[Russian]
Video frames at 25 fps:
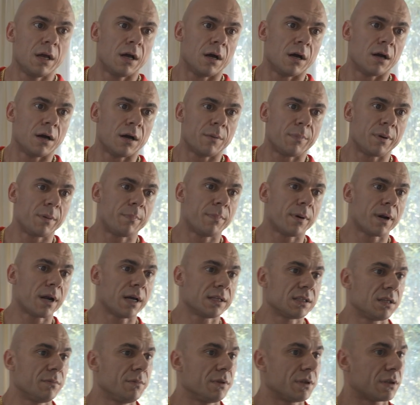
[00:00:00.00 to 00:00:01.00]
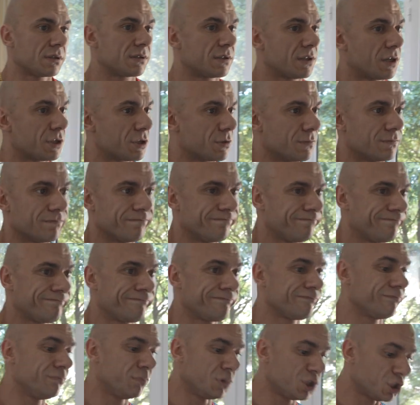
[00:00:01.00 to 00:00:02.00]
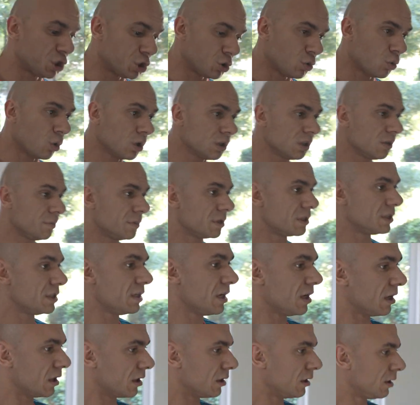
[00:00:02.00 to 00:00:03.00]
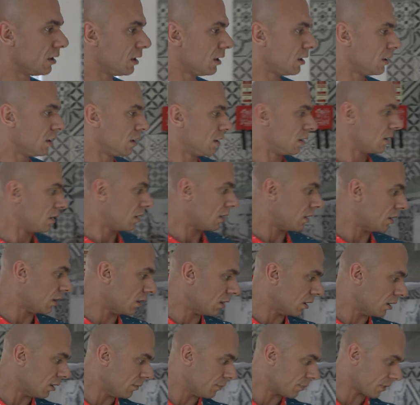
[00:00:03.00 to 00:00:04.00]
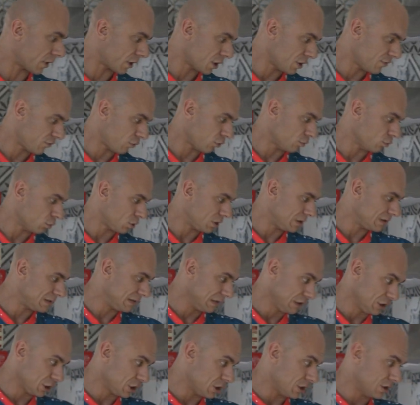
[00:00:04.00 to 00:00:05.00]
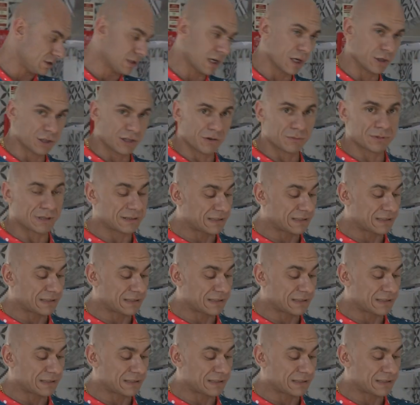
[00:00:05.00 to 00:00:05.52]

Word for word: а, препаратами, так скажем, мочегонными сильно. А, про канифрон многие слышали, не знаю, я вам